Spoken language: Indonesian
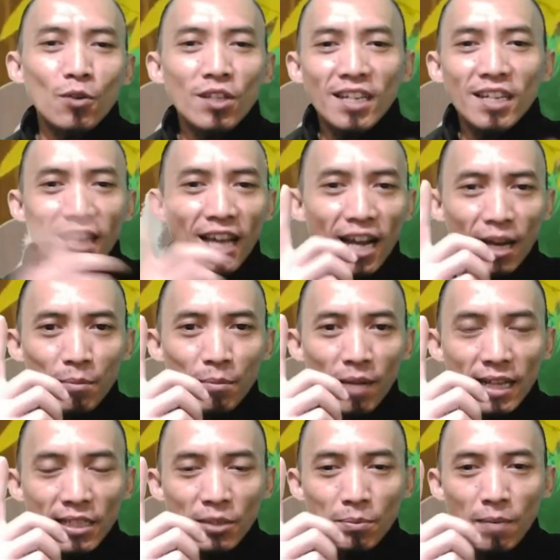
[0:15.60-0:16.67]
Kita akan
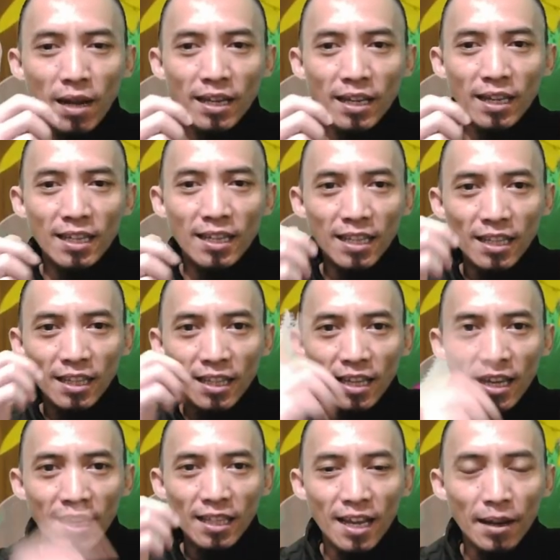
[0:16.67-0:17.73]
bahas magi
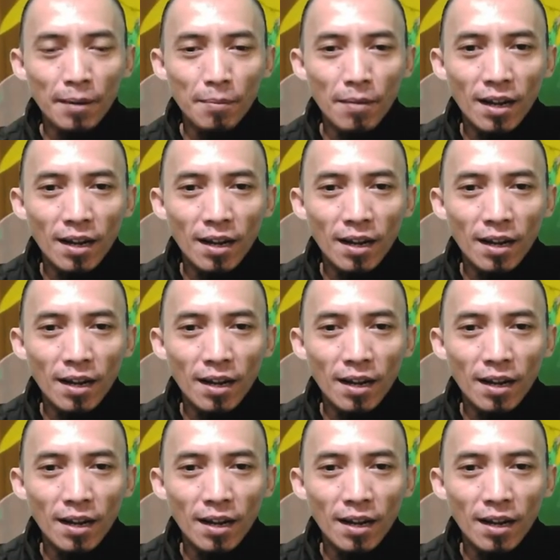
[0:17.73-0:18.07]
kita yang memang